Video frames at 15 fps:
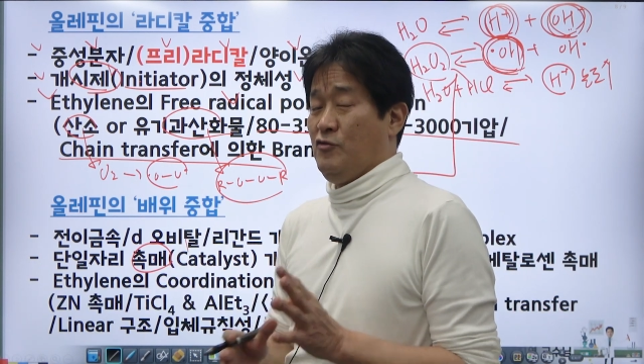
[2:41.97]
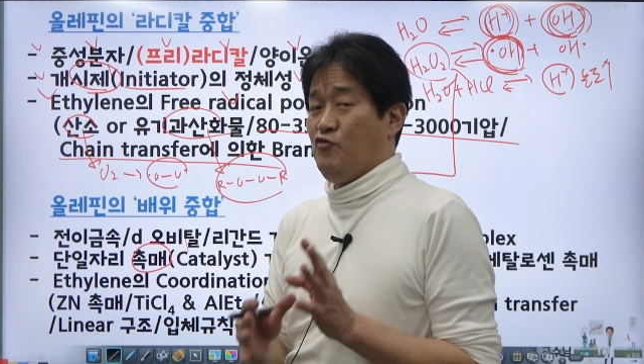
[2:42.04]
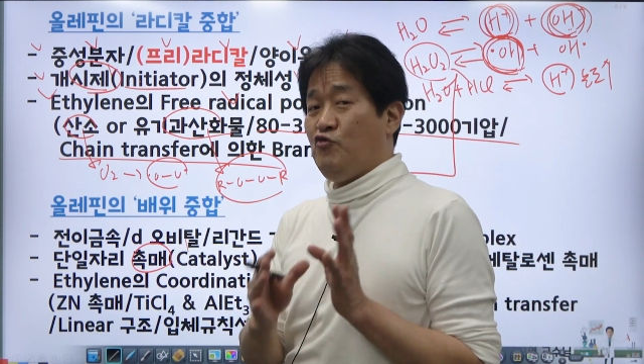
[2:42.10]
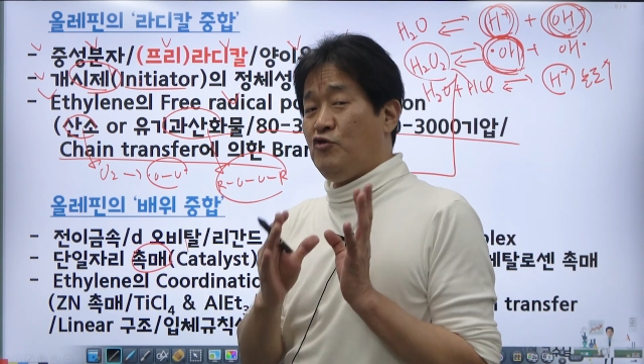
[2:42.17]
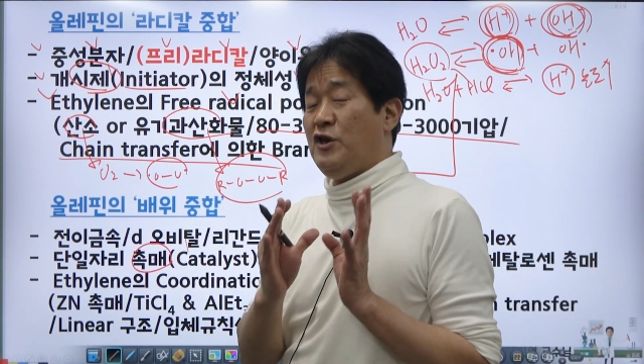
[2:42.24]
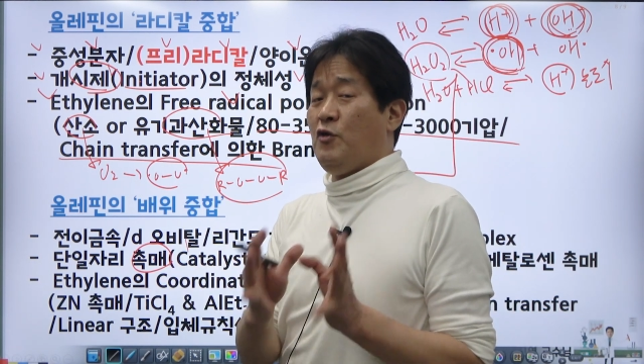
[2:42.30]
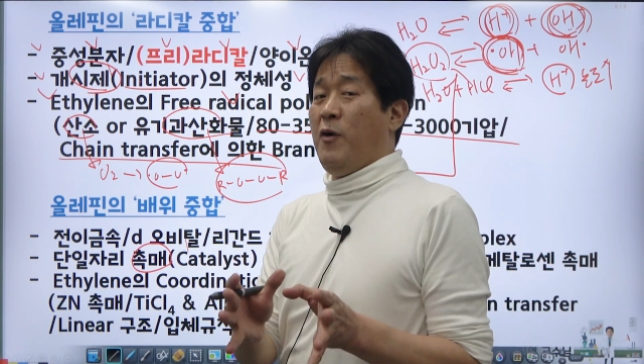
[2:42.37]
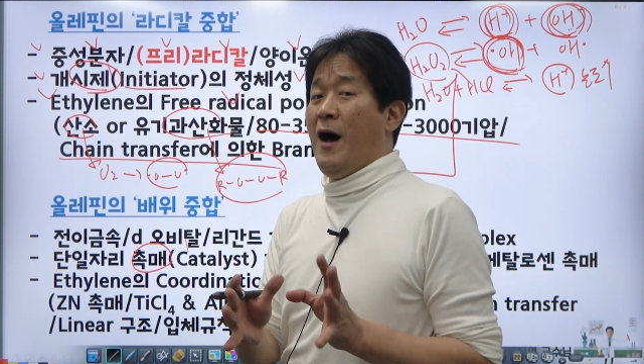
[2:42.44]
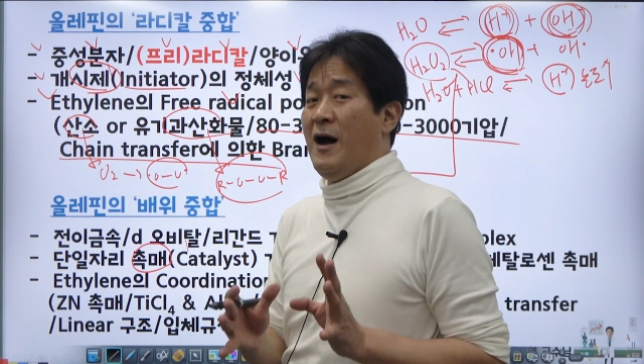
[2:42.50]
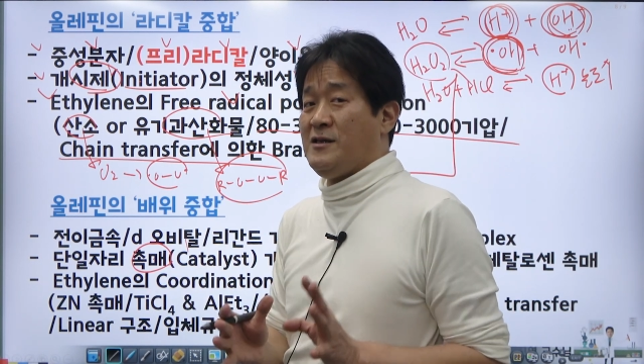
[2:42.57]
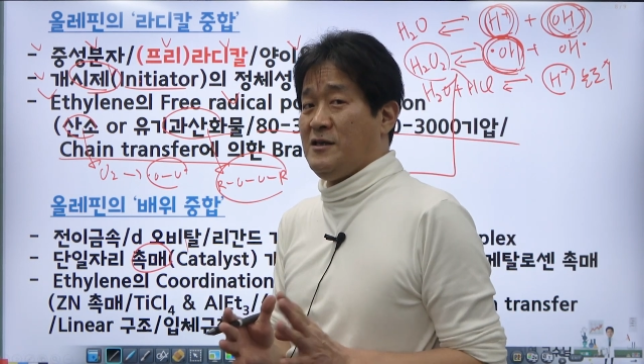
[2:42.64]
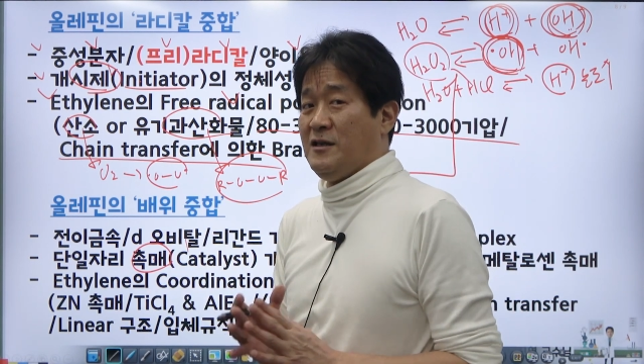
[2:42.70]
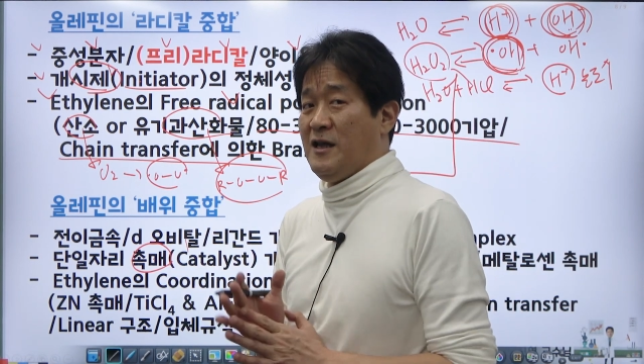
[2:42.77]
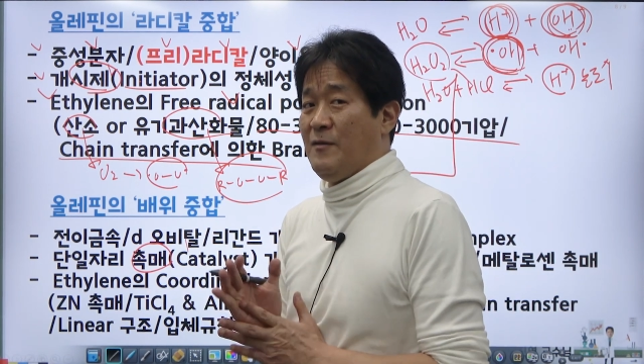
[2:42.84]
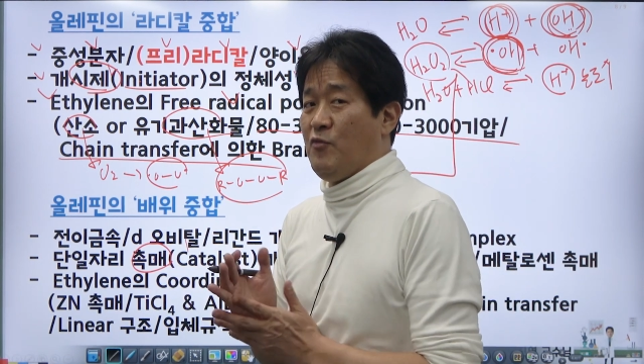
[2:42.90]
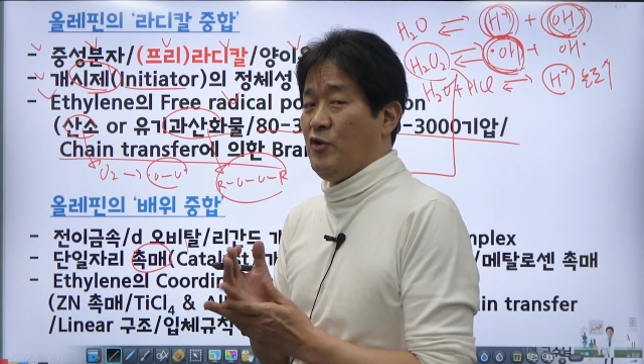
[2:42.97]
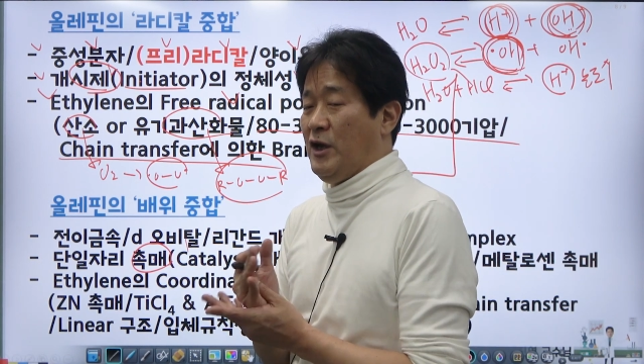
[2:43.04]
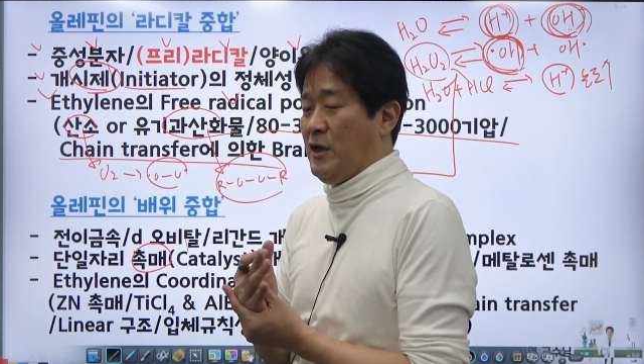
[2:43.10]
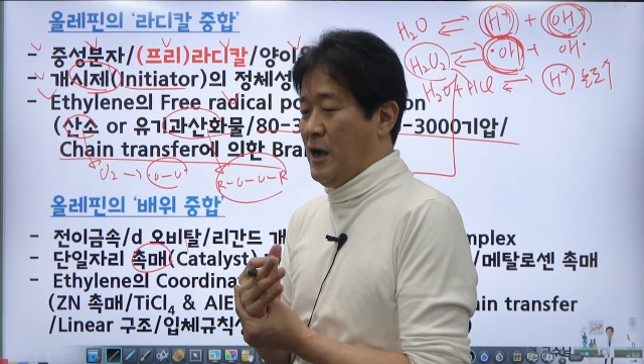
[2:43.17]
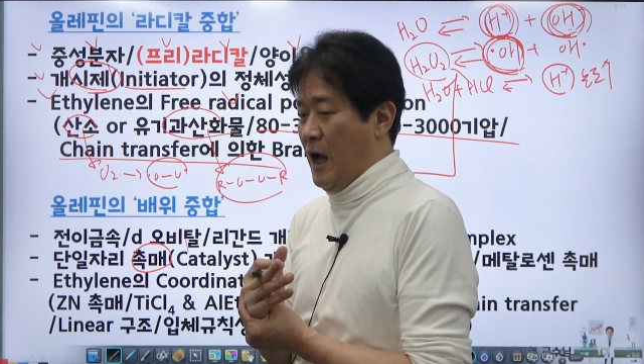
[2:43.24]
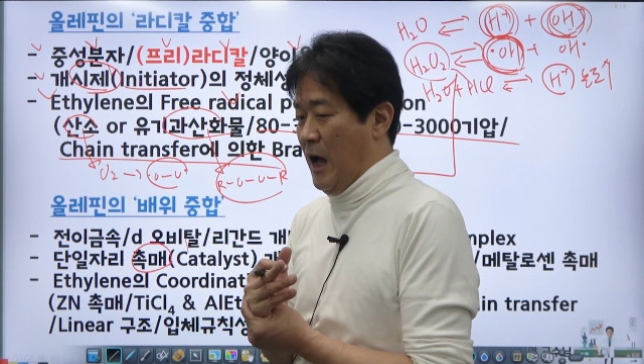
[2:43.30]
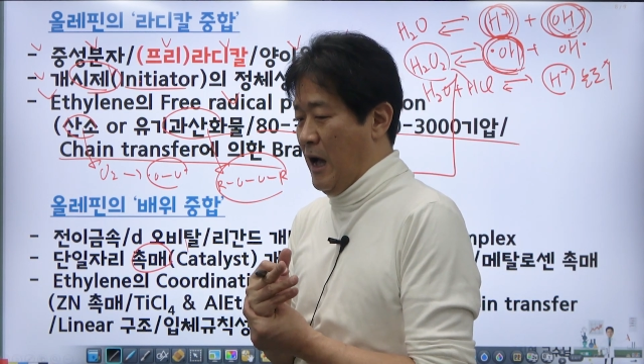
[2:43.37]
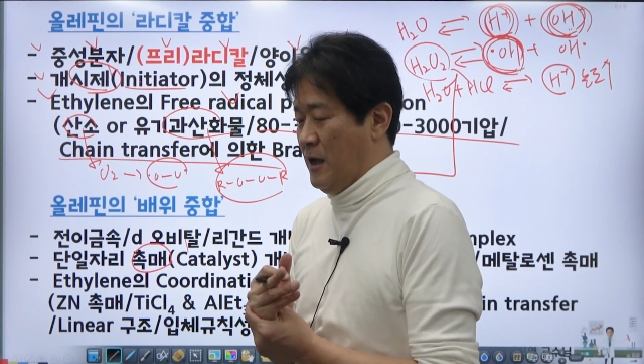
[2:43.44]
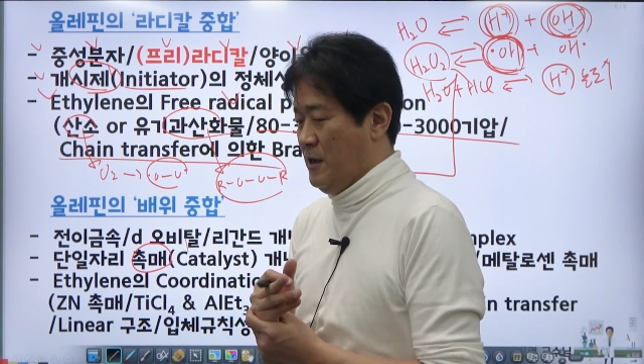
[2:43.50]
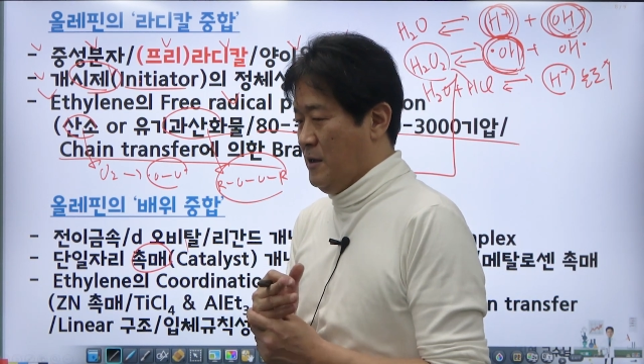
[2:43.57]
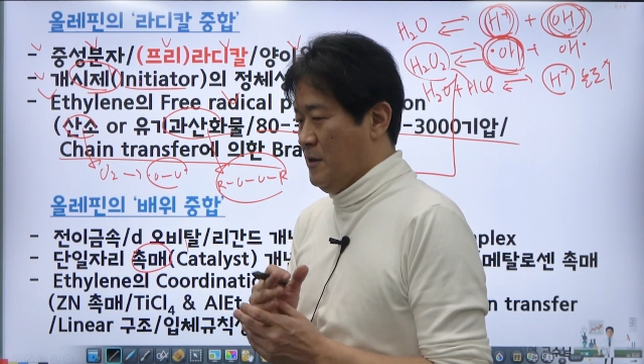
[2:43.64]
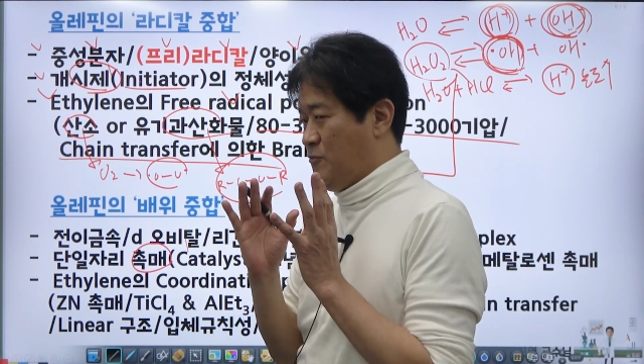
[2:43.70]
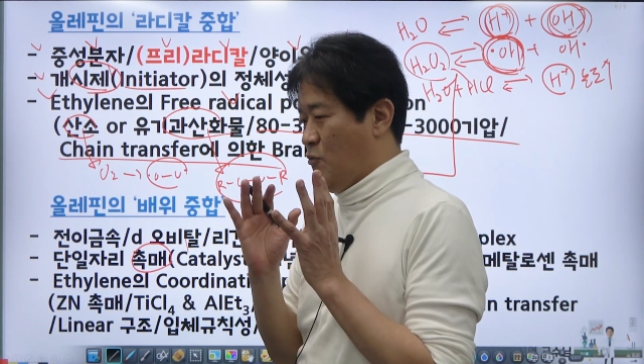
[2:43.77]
유기화학자다 보니까